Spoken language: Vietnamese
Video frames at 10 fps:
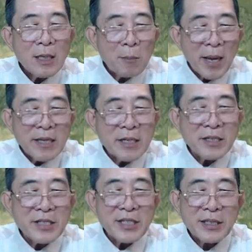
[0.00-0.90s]
Mấy
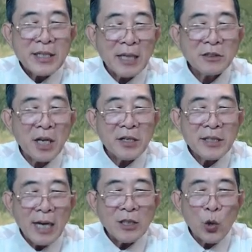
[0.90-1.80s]
người đánh tới
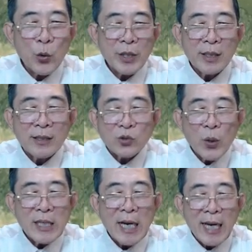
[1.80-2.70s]
đánh lui,
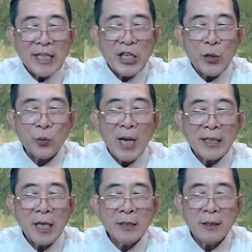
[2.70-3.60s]
tuy là lấy nhiều đánh
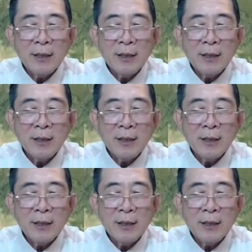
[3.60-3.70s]
ít,